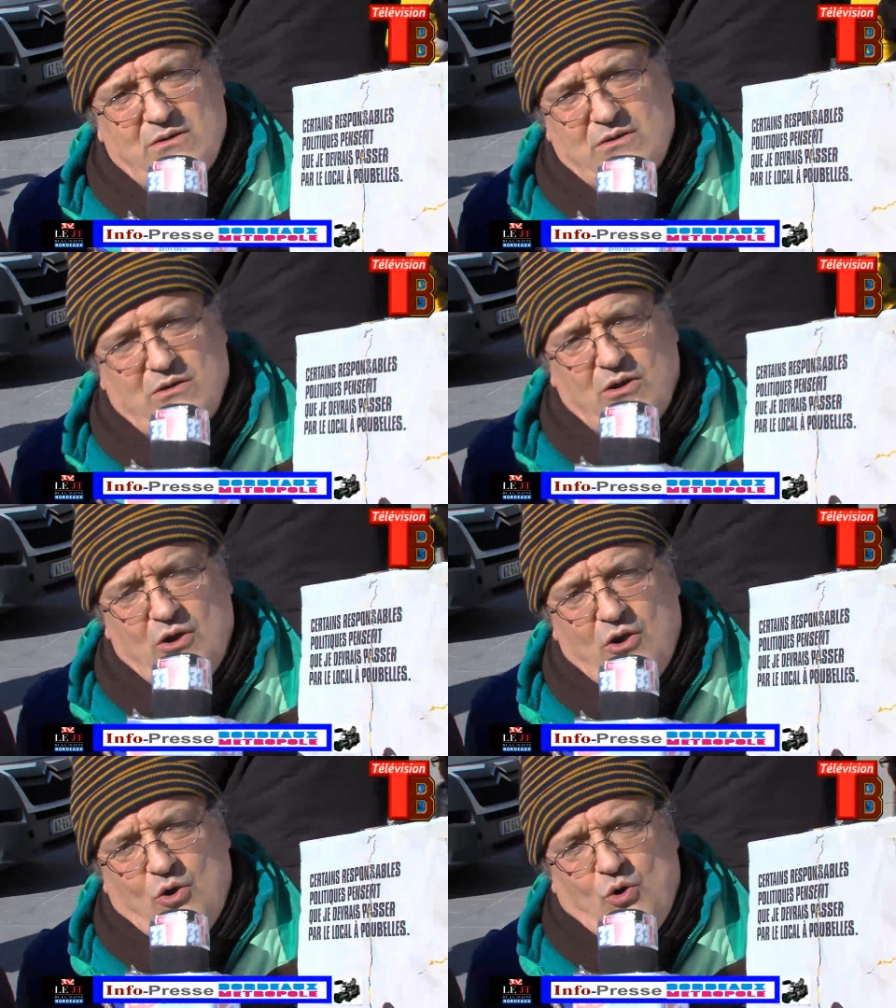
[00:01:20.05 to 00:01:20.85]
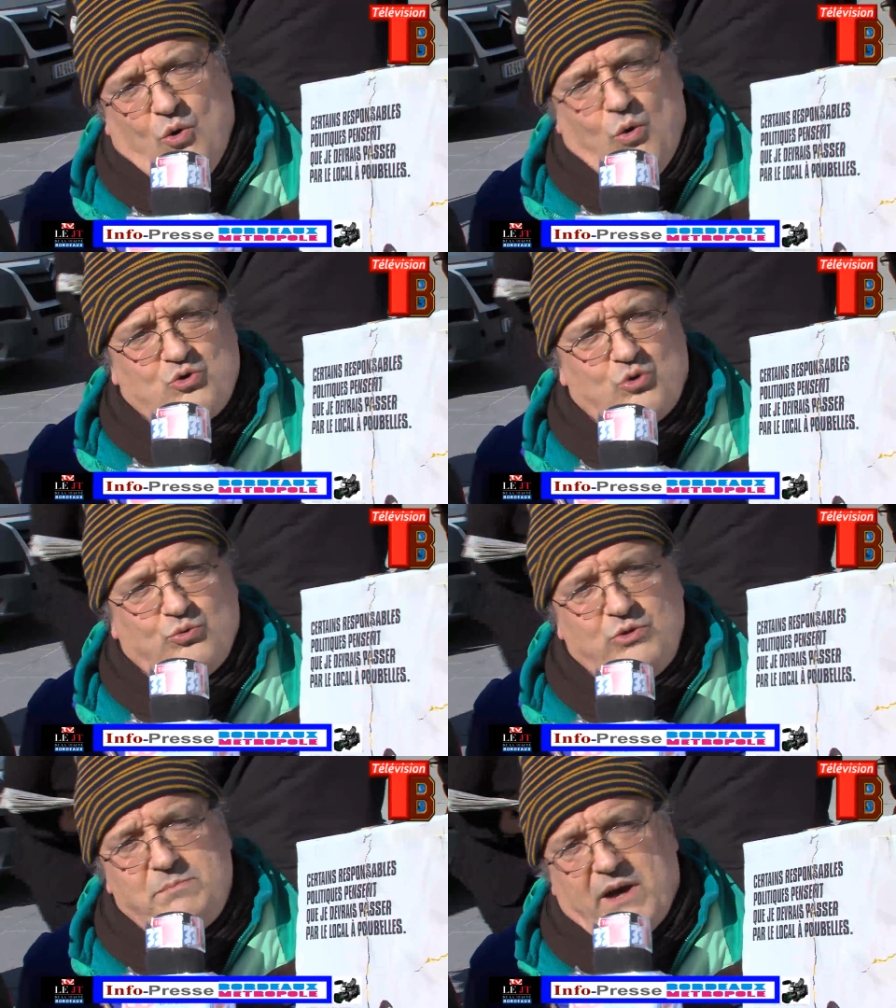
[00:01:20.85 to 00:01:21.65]
Euh,
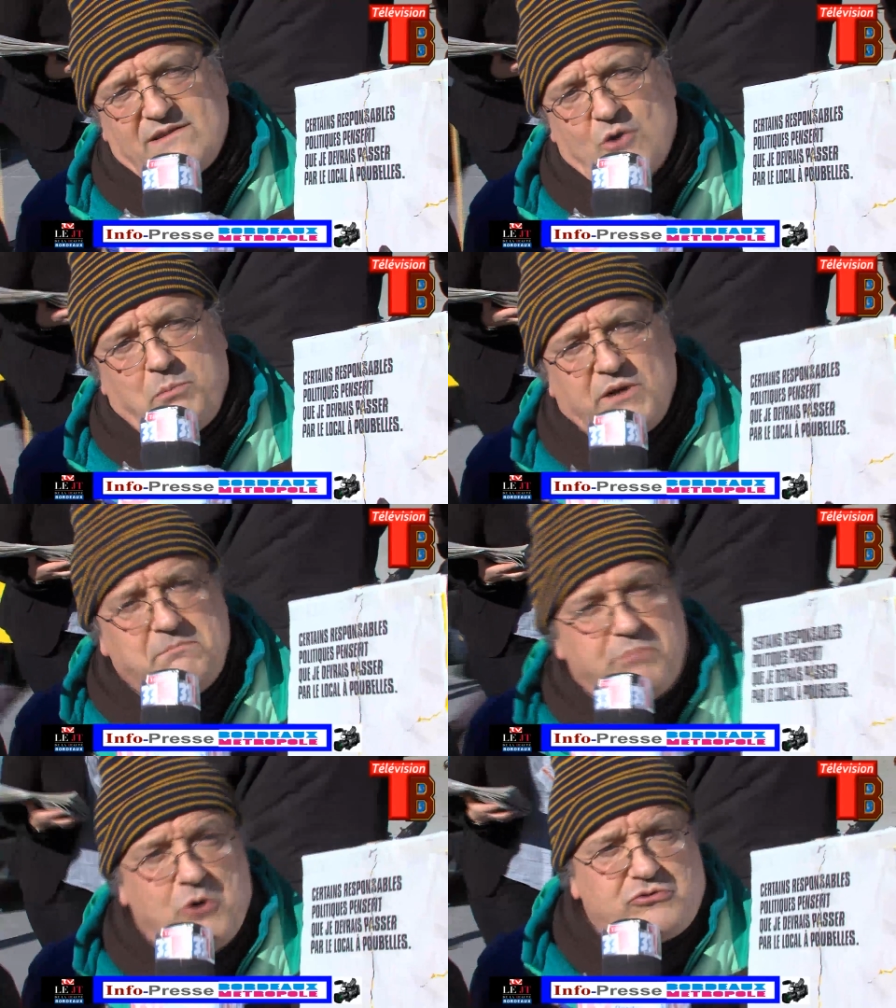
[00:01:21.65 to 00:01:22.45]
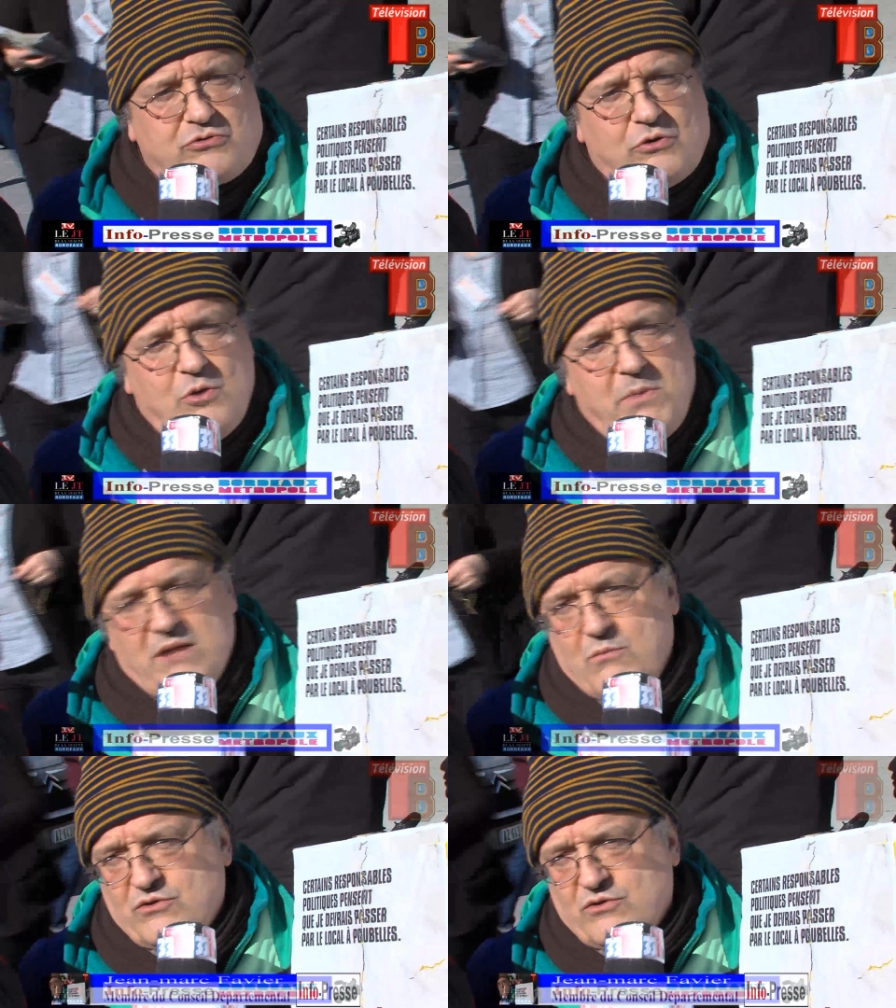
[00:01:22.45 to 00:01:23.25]
aujourd'hui, par exemple, les postes
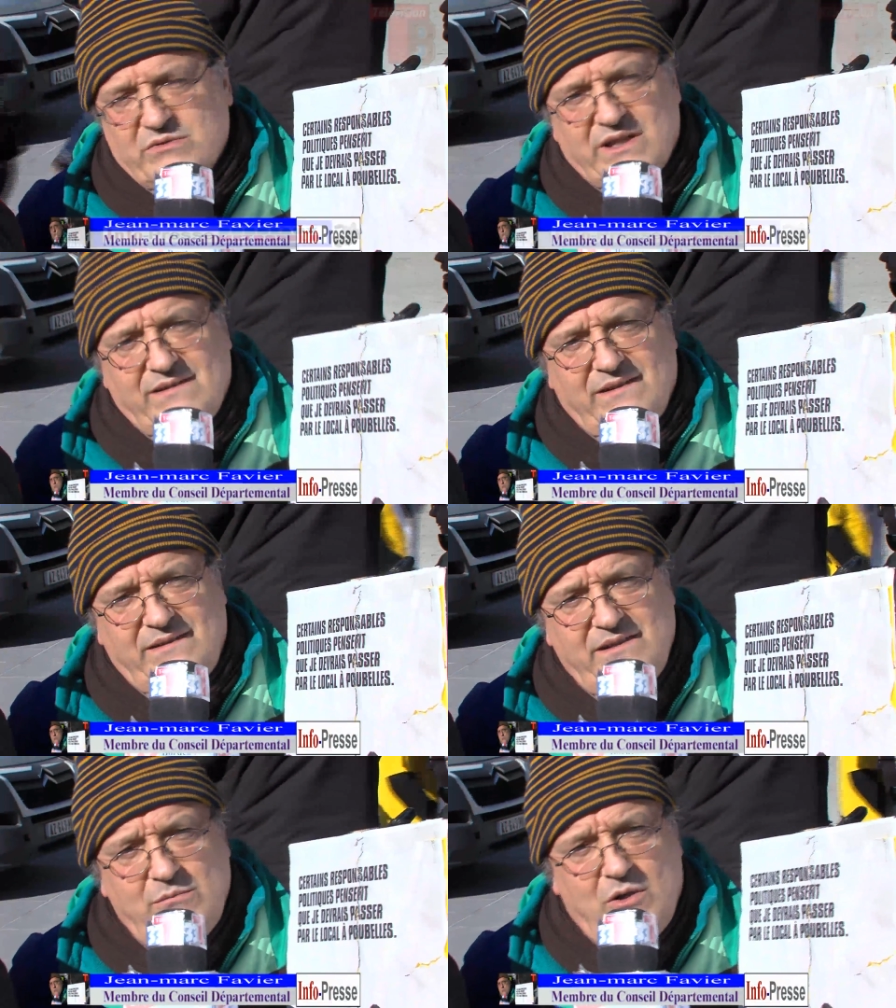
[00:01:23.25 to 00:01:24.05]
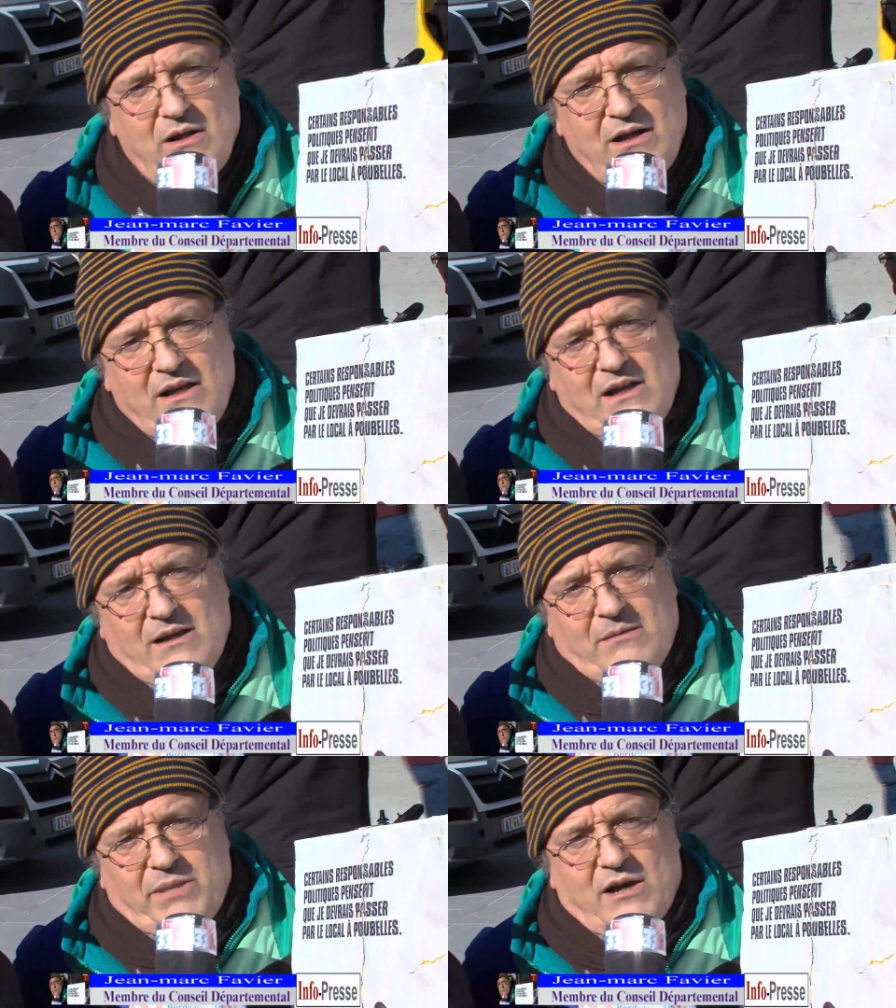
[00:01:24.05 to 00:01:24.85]
globalement sont accessibles,
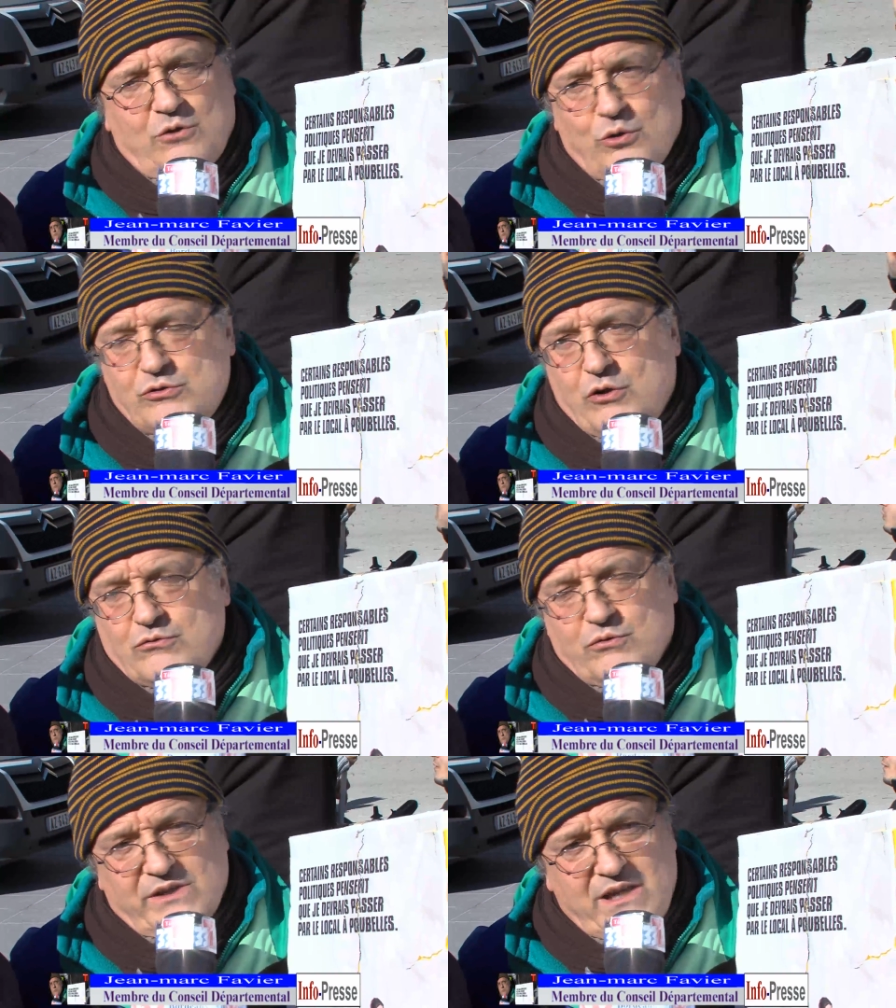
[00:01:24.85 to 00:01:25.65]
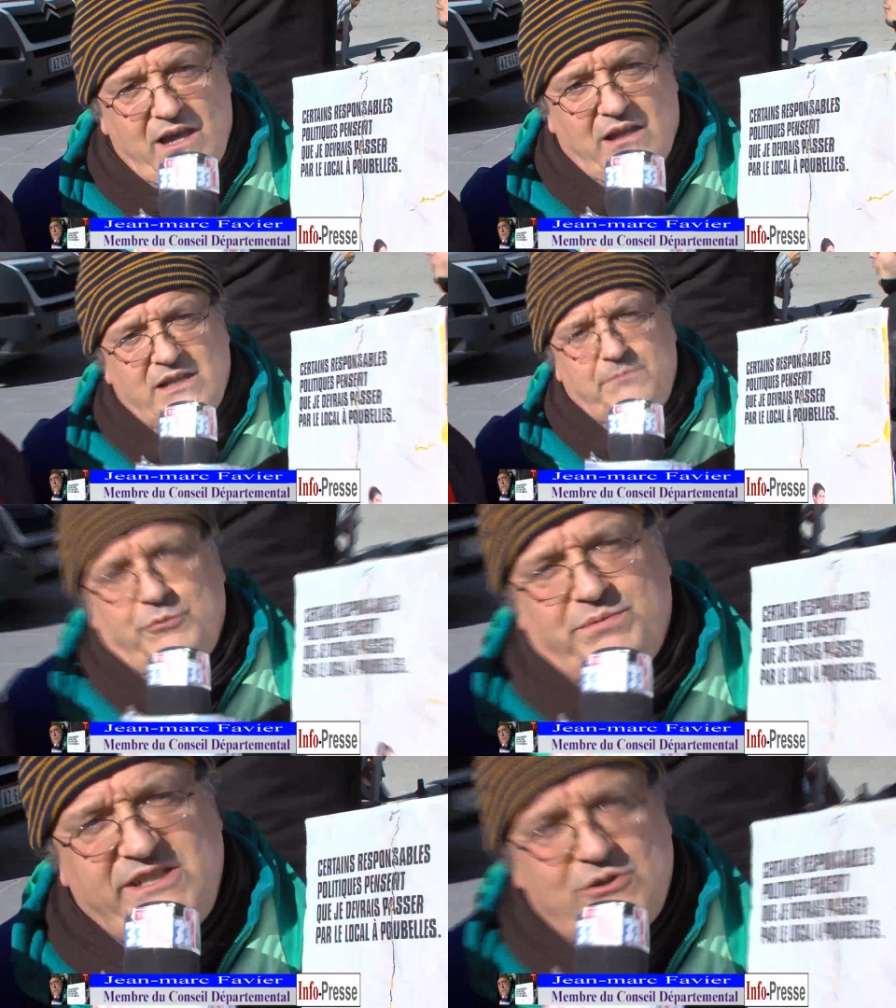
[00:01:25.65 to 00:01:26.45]
par contre, quand on regarde les
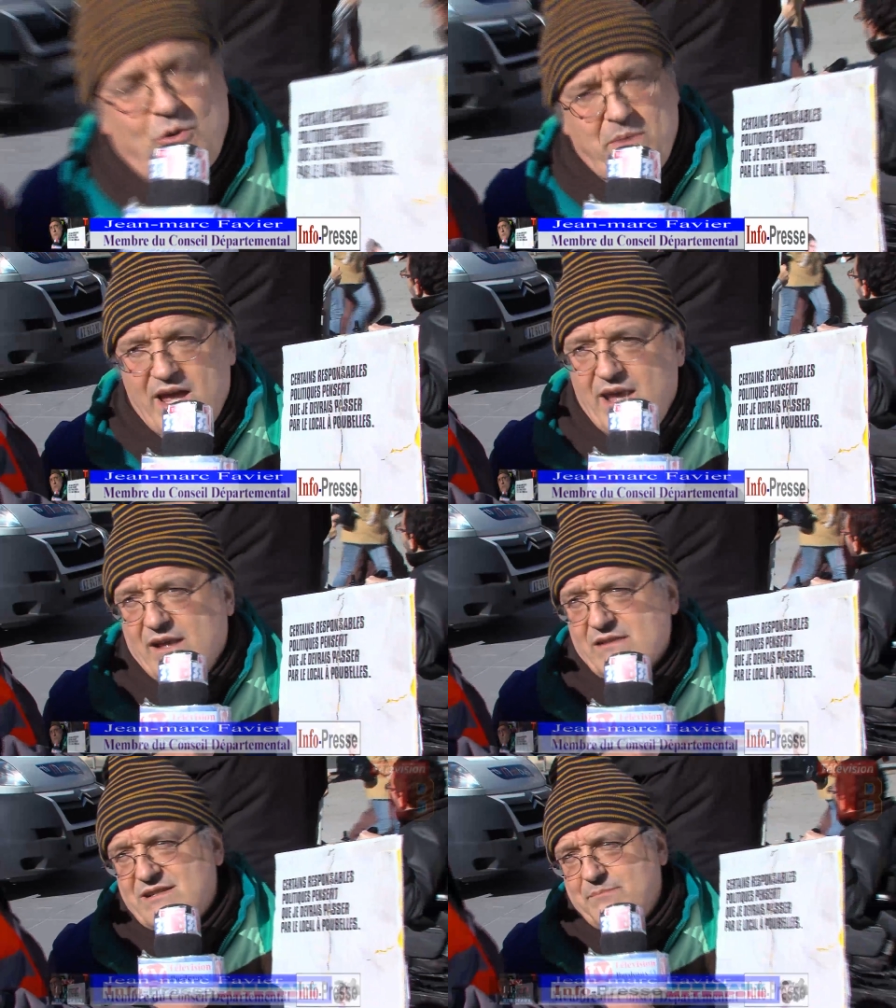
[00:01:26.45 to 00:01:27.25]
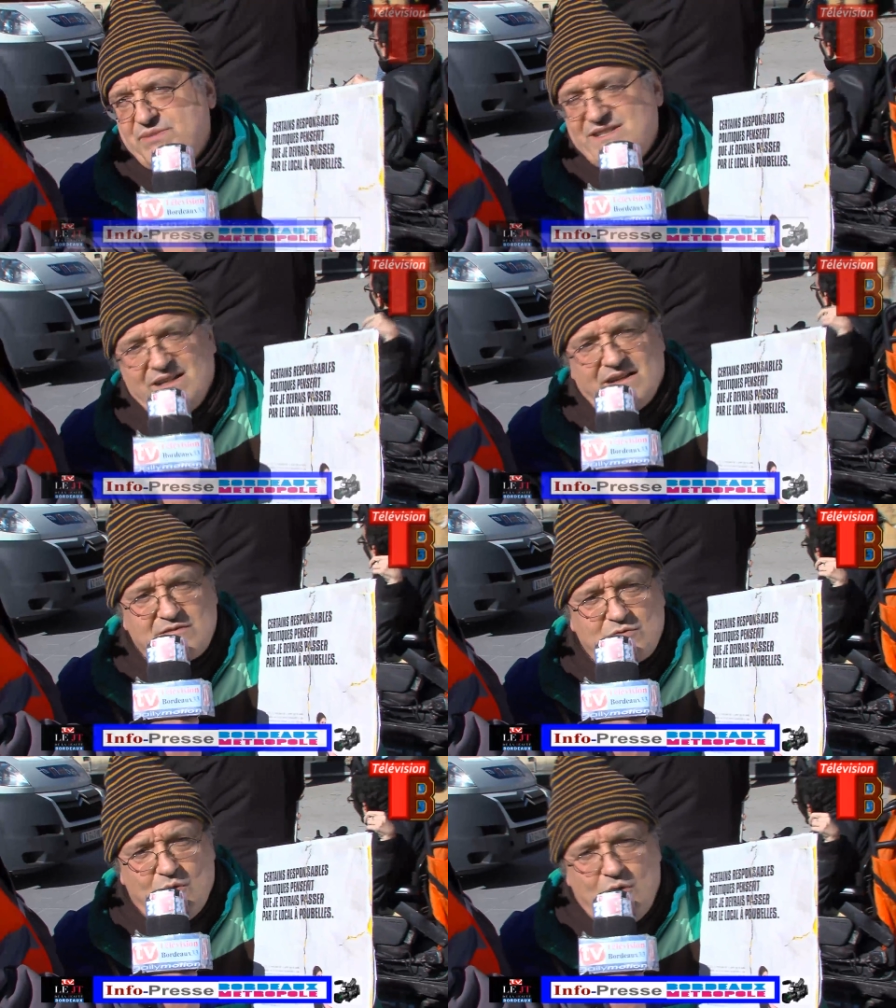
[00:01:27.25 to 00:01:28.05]
plus petits commerces, les petits
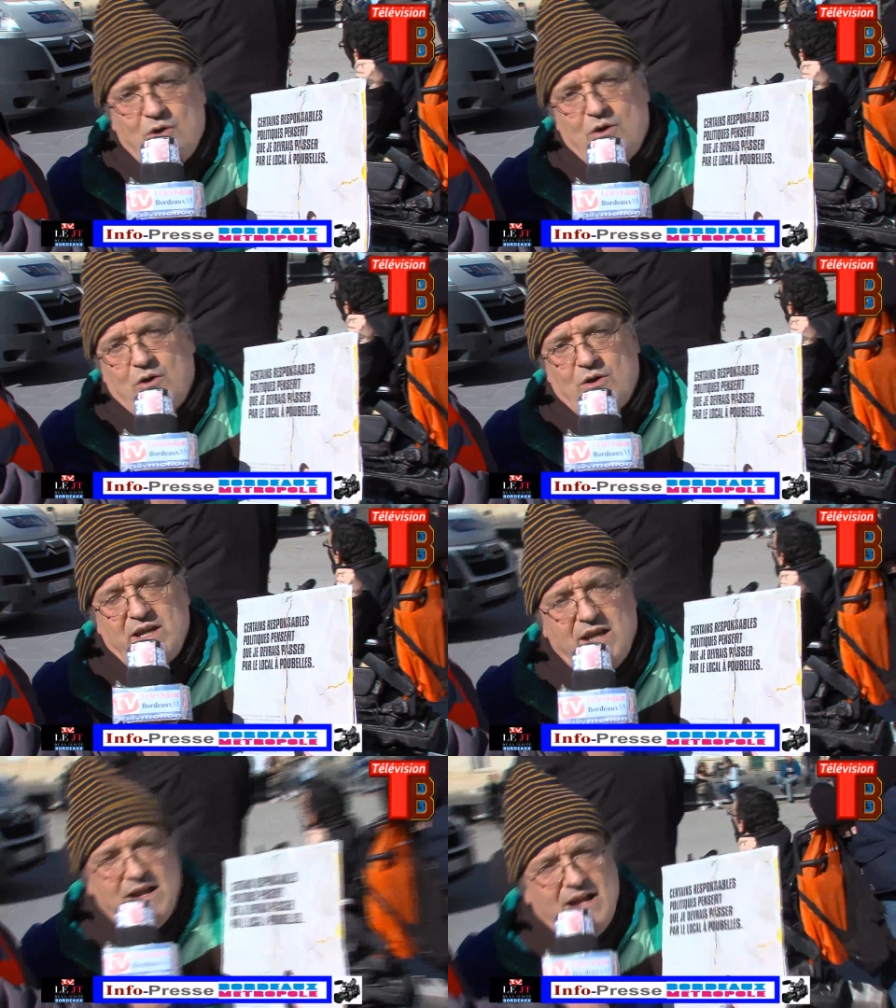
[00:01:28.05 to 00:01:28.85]
restaurants, les,